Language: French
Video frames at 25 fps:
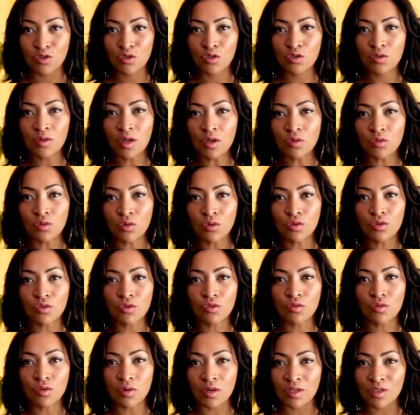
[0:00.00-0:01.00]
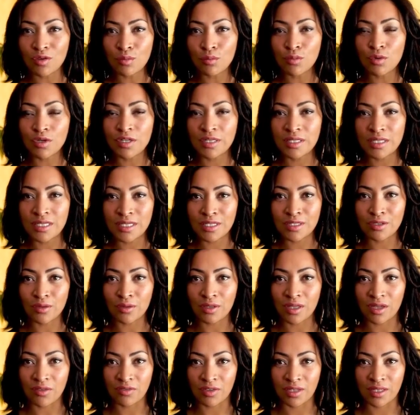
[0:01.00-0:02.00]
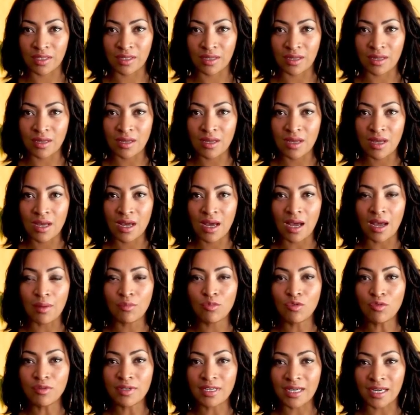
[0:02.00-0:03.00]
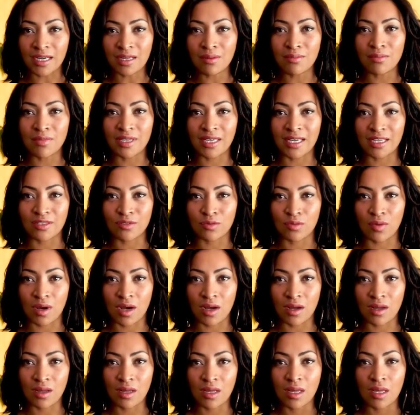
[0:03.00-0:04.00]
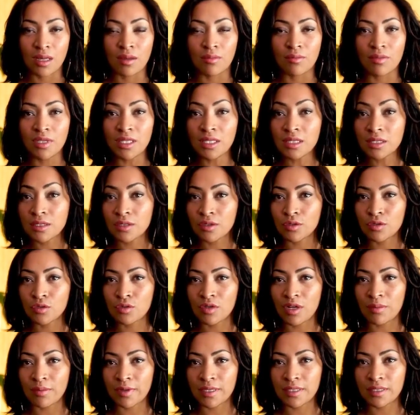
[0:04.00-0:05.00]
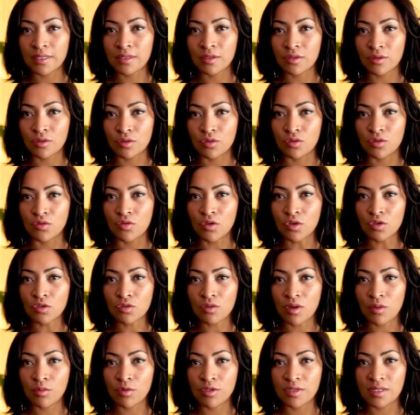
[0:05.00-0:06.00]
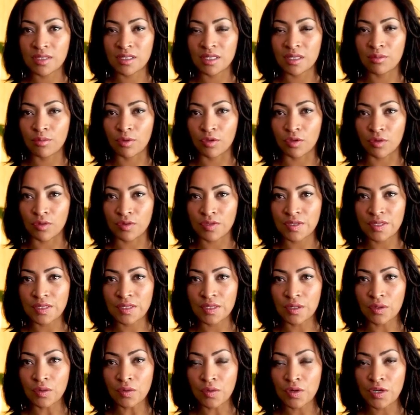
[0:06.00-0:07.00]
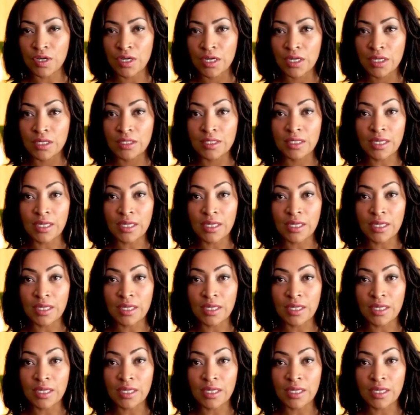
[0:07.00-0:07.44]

Ce soir, nous recevons un homme politique centrafricain, Abdul Karim Mekassoua. Ministre sous la présidence de François Bozizé pendant six ans,